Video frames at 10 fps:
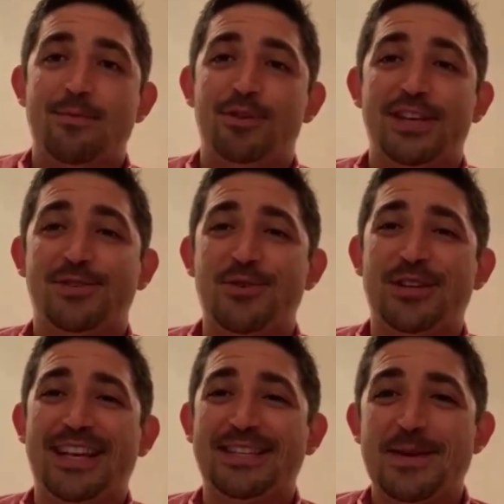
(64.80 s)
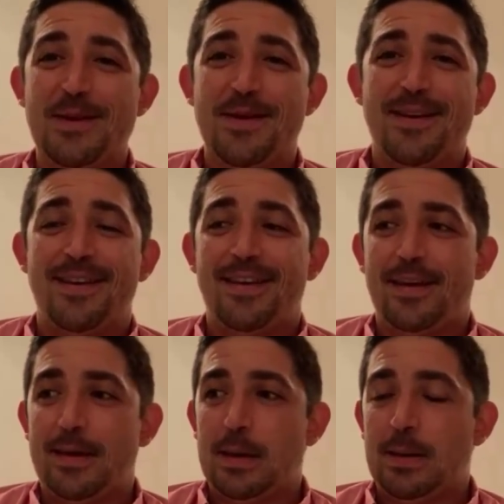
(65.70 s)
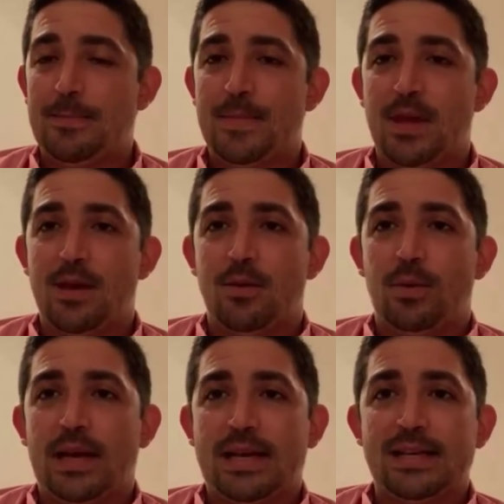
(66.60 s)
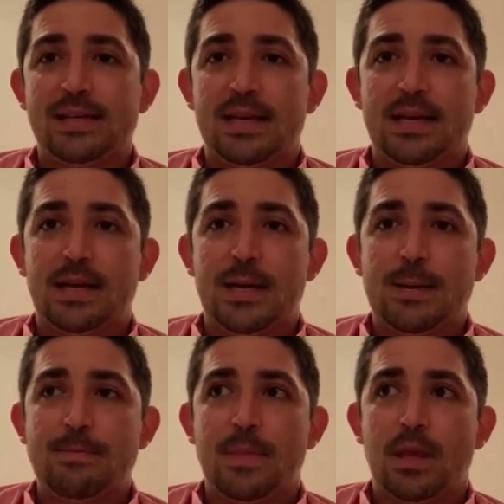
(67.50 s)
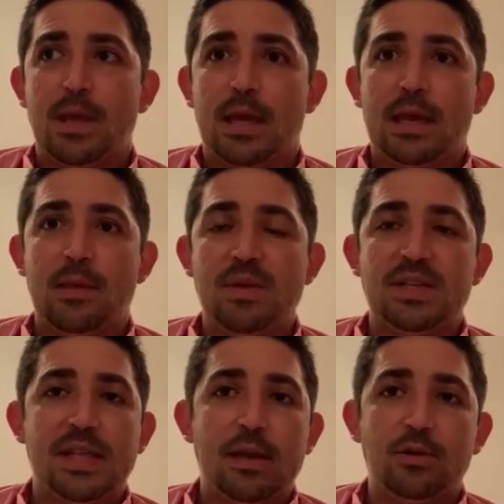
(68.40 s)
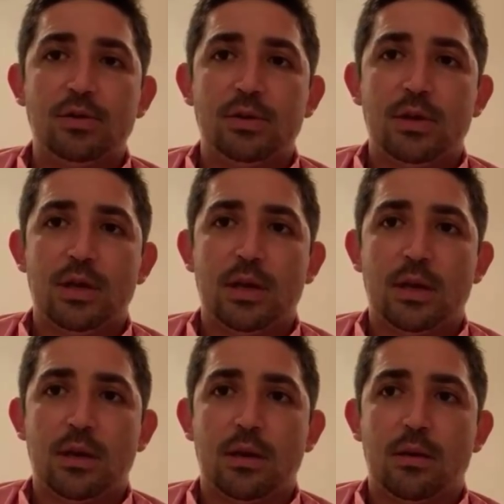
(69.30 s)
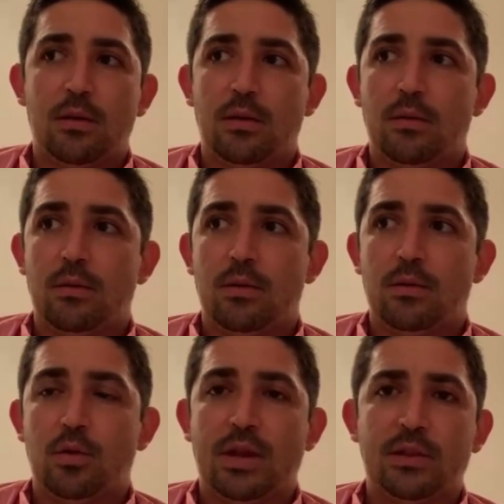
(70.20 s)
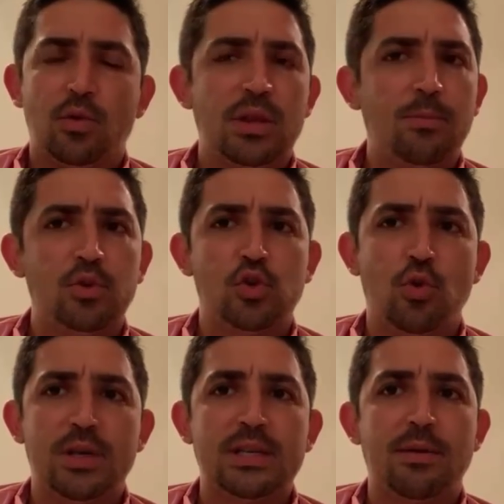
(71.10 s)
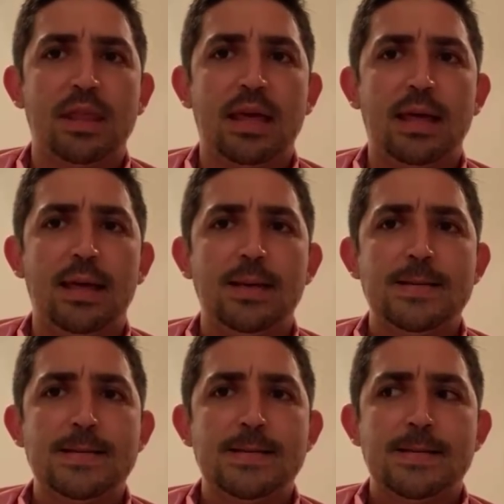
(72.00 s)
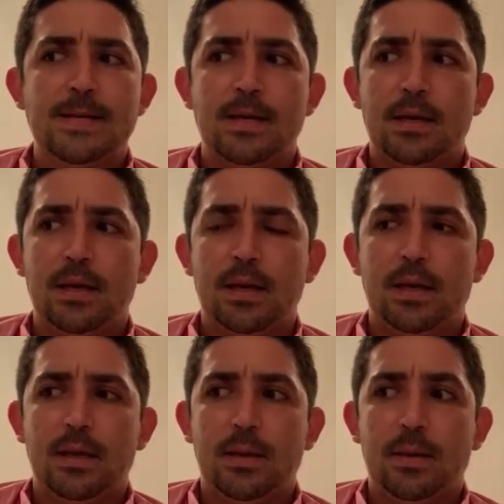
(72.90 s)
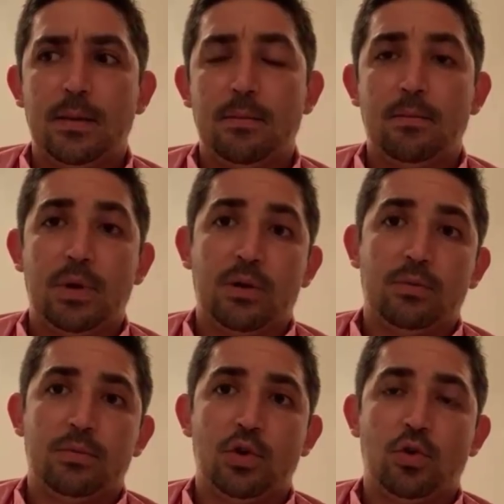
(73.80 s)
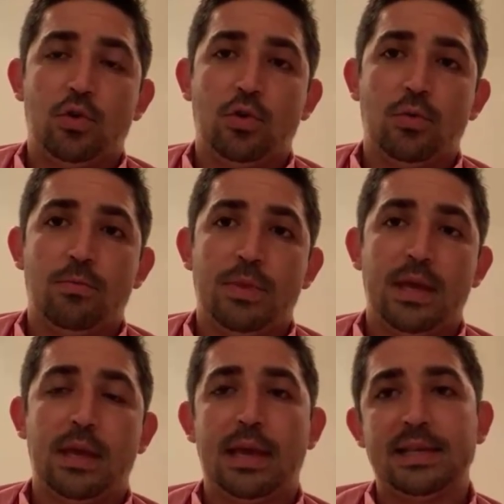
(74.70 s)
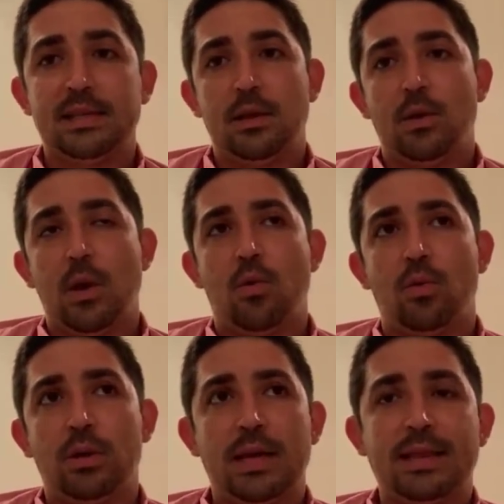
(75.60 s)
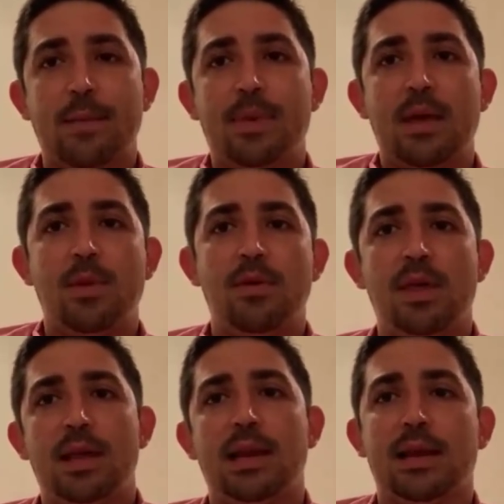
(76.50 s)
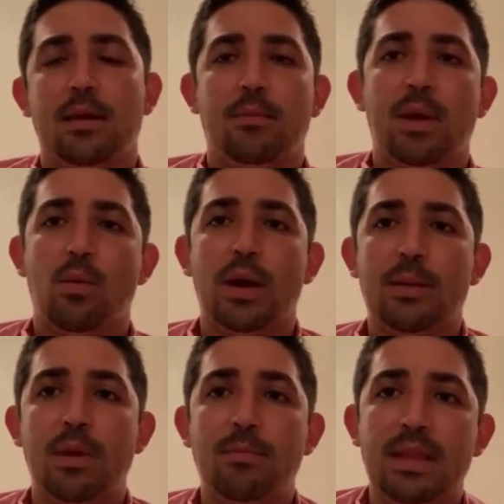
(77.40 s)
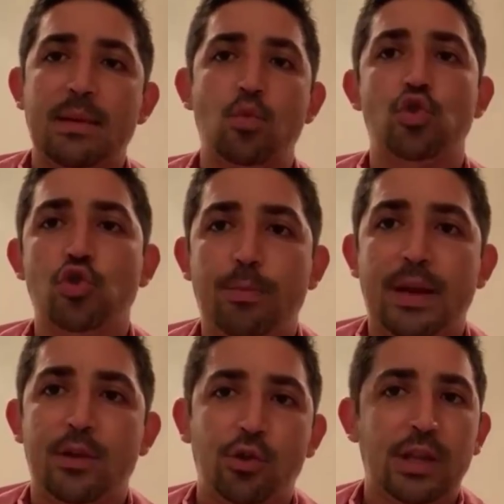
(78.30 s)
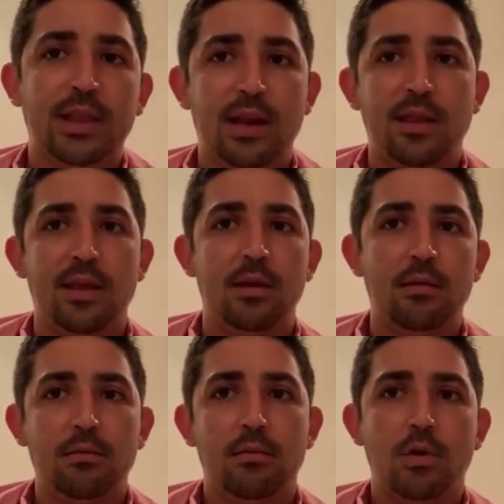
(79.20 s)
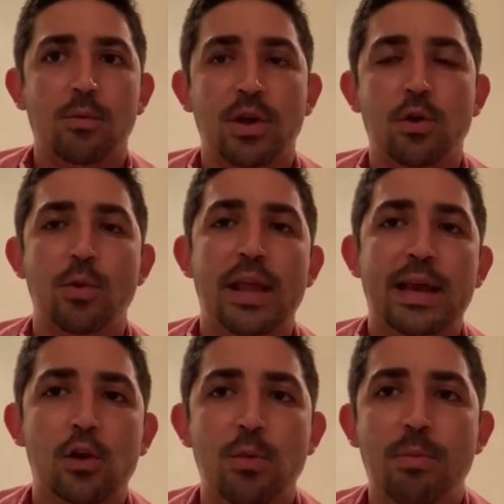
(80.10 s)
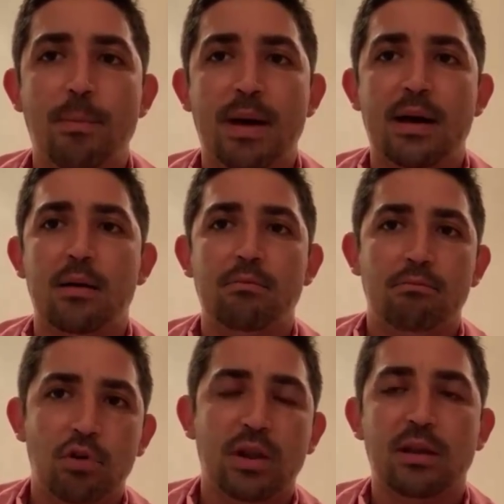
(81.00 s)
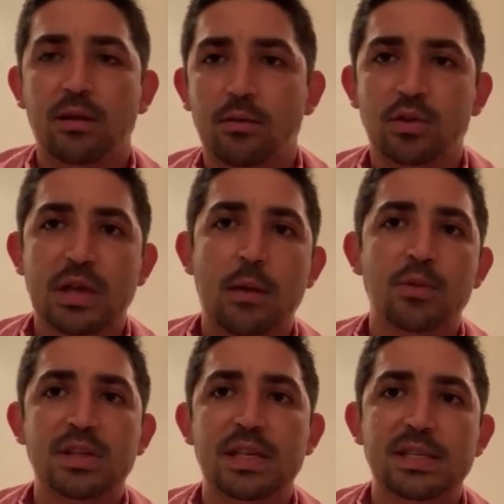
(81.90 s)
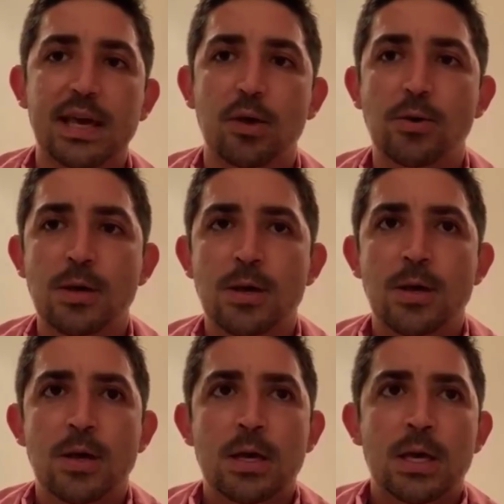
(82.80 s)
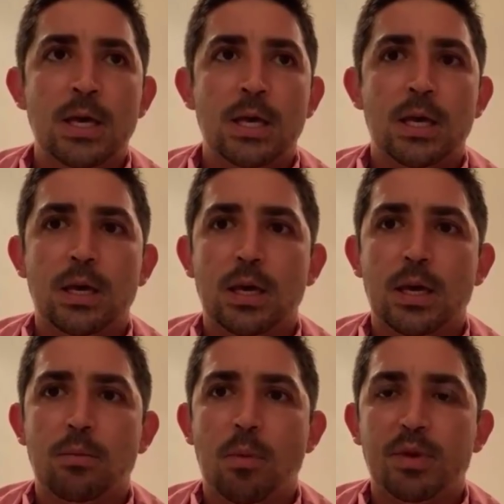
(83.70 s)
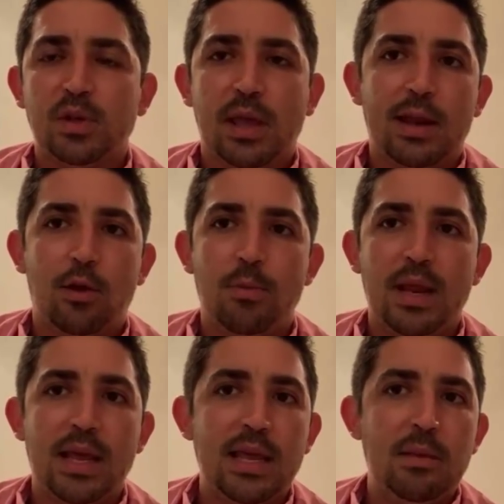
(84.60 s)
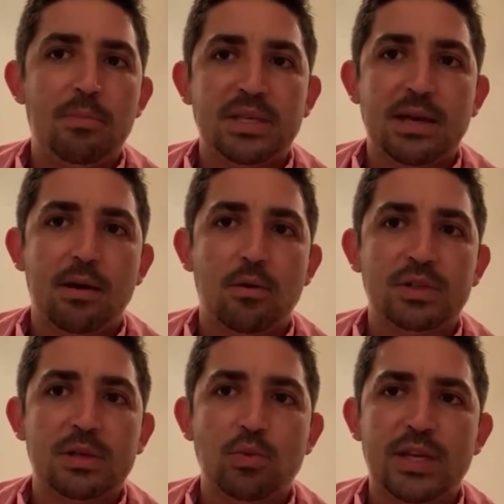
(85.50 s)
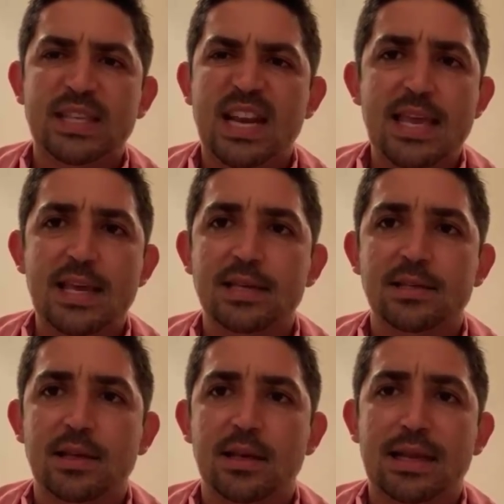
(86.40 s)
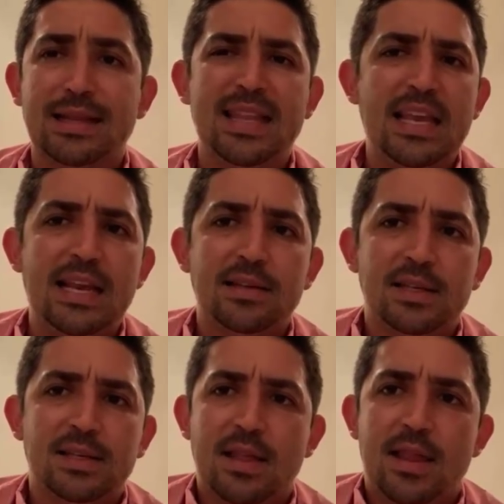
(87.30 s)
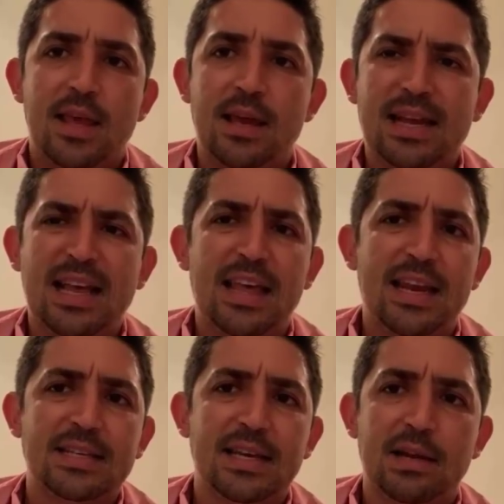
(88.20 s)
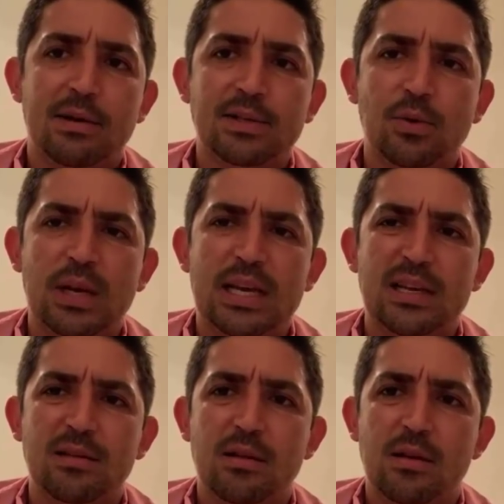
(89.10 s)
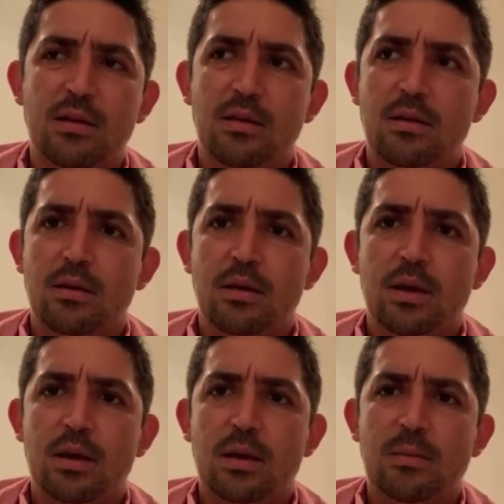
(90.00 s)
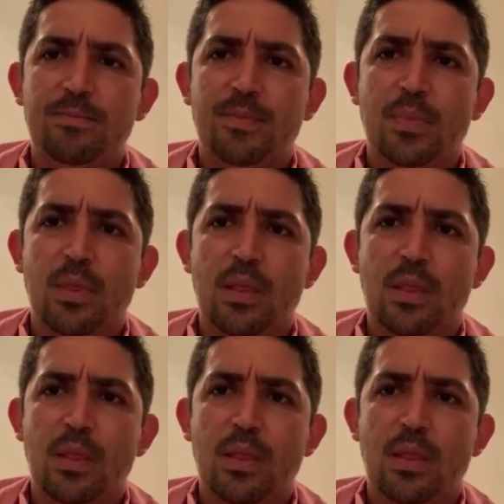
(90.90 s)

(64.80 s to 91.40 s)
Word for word: muchas cosas. Eh, una casa era de mis tíos, durante un tiempo estuve deshabitada y bueno, yo en, una etapa de mi vida en la que mi abuela me invita mucho para yo tratar de como de comunicar con mi papá porque nos habíamos distanciado, eh, me empiezo a quedar a dormir ahí pasaban cosas muy extrañas, eh, latinas, se encendía la cadena, se jalaba sola. Em,